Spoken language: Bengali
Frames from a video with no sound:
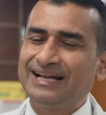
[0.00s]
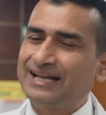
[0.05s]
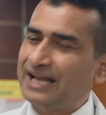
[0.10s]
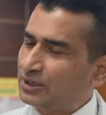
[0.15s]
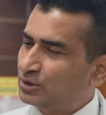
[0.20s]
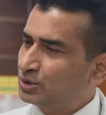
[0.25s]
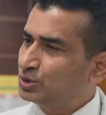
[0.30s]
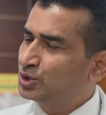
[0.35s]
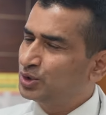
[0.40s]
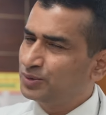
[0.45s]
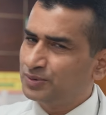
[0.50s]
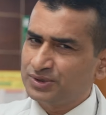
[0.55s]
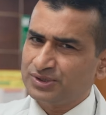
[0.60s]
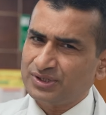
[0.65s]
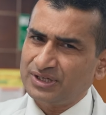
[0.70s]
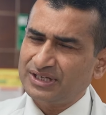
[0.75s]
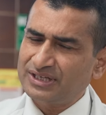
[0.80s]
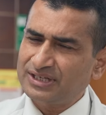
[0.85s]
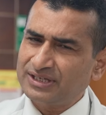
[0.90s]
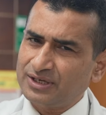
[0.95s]
কারো দুই
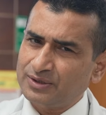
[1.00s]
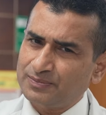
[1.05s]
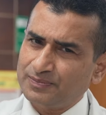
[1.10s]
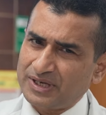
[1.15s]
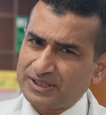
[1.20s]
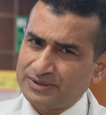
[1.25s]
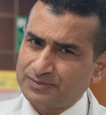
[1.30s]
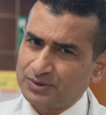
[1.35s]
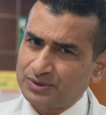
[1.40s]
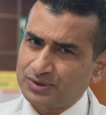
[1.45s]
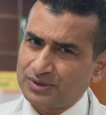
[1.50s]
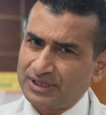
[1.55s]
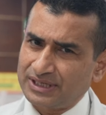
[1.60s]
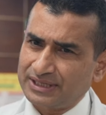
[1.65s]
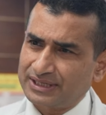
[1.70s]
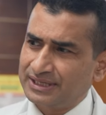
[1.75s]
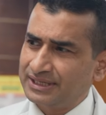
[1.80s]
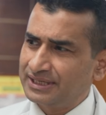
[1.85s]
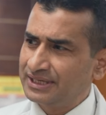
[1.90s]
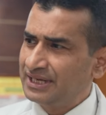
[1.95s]
বছর লাগে কারো পাঁচ বছর
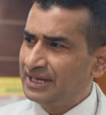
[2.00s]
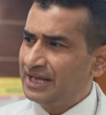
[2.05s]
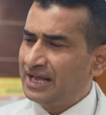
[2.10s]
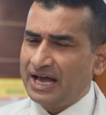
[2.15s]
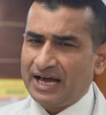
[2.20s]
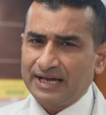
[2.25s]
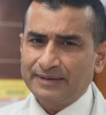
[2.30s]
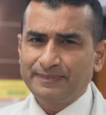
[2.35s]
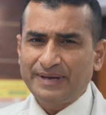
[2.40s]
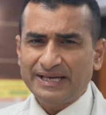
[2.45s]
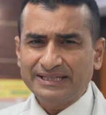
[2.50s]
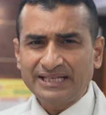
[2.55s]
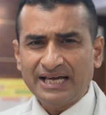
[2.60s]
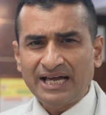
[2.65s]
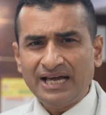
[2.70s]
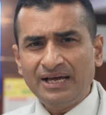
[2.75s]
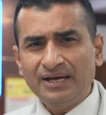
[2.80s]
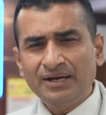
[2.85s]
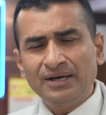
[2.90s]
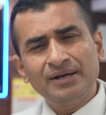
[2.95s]
লাগে আর ব্যথা
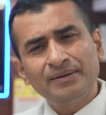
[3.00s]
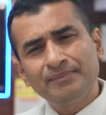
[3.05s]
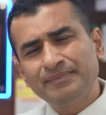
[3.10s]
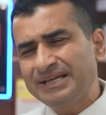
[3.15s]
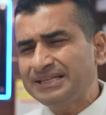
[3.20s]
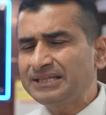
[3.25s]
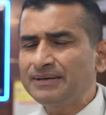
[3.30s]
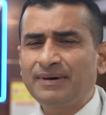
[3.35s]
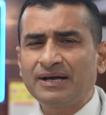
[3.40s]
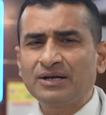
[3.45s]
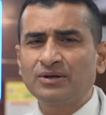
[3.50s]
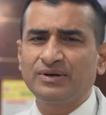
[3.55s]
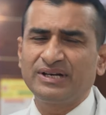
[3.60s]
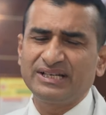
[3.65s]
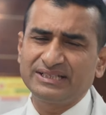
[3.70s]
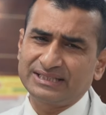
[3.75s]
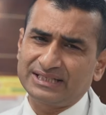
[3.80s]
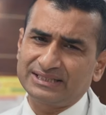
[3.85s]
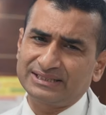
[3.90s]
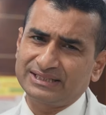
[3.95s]
ব্যথা ভালো
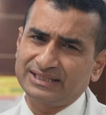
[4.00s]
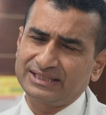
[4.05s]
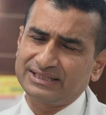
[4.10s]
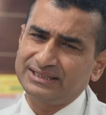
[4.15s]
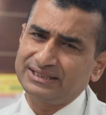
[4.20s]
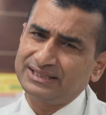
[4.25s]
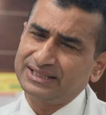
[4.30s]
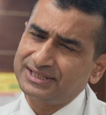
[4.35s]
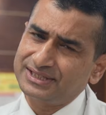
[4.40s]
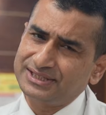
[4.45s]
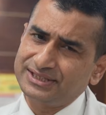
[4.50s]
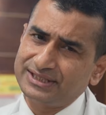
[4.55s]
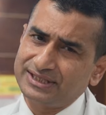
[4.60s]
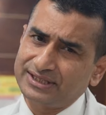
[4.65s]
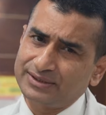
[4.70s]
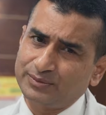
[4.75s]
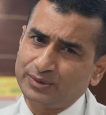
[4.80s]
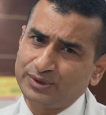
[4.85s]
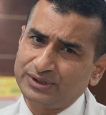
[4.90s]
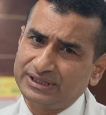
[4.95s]
হয়ে যাচ্ছেন তিরিশ
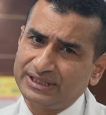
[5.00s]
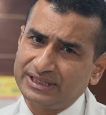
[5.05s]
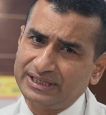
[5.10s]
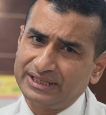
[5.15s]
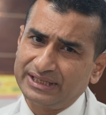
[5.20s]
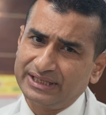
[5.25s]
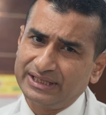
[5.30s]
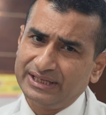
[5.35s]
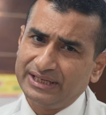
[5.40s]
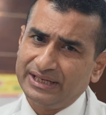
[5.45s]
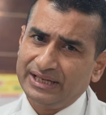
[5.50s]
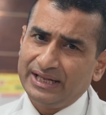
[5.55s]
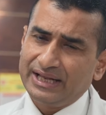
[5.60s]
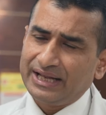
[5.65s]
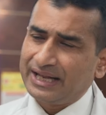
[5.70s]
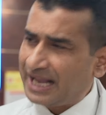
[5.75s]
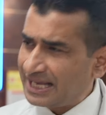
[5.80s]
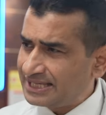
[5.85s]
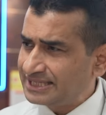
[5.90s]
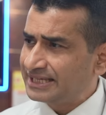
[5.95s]
দিনের মধ্যে
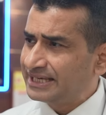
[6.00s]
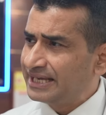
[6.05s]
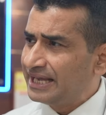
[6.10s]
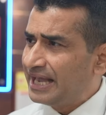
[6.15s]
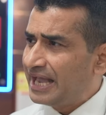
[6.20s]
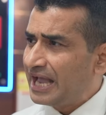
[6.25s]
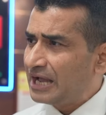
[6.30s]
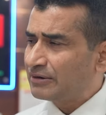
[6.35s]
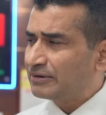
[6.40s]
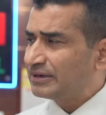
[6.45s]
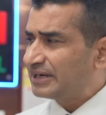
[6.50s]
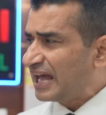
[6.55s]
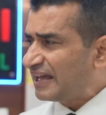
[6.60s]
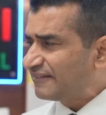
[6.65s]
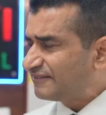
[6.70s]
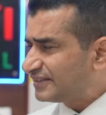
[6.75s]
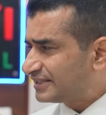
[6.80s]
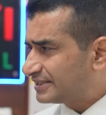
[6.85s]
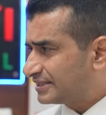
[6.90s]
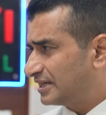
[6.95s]
কাজেই এখন
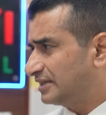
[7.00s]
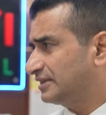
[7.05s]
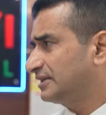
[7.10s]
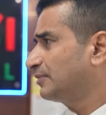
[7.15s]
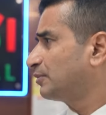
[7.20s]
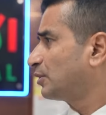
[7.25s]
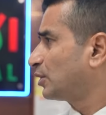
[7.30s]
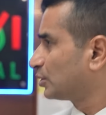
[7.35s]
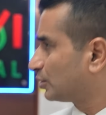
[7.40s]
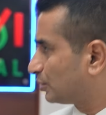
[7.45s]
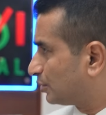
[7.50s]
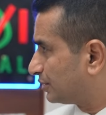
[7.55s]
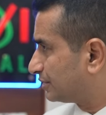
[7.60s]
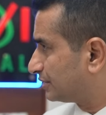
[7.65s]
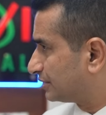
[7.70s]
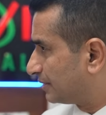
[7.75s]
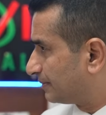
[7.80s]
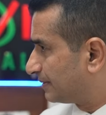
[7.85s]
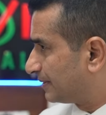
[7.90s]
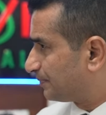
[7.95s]
লাইফ স্টাইলটা ফলো
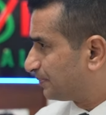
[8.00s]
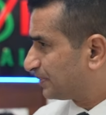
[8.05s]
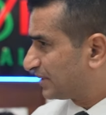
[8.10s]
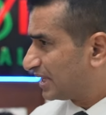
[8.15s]
করতে হবে